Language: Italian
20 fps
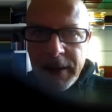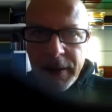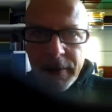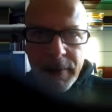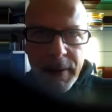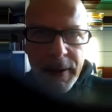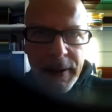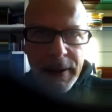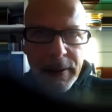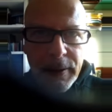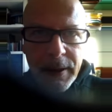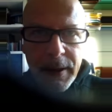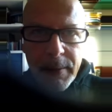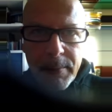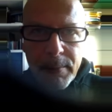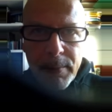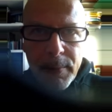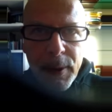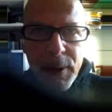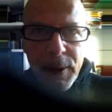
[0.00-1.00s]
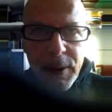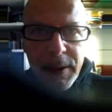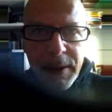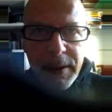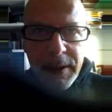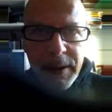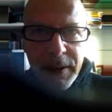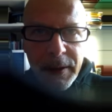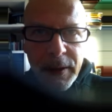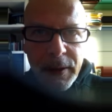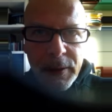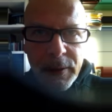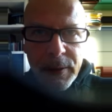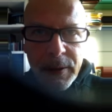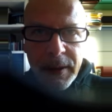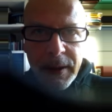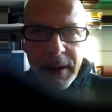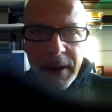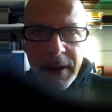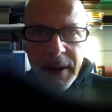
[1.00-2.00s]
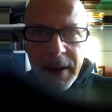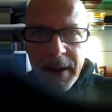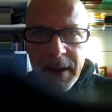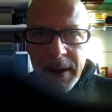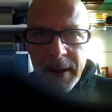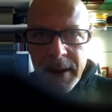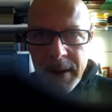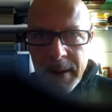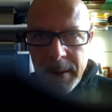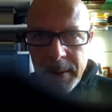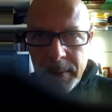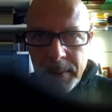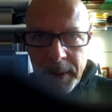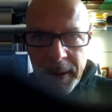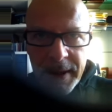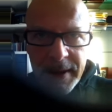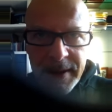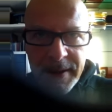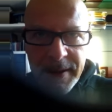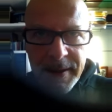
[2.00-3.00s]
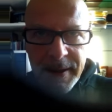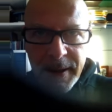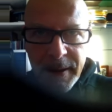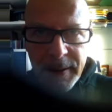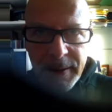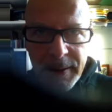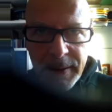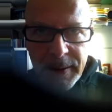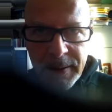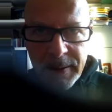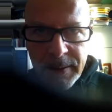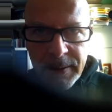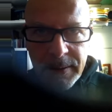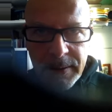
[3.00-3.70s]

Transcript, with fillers: di quello che molti di noi pensano.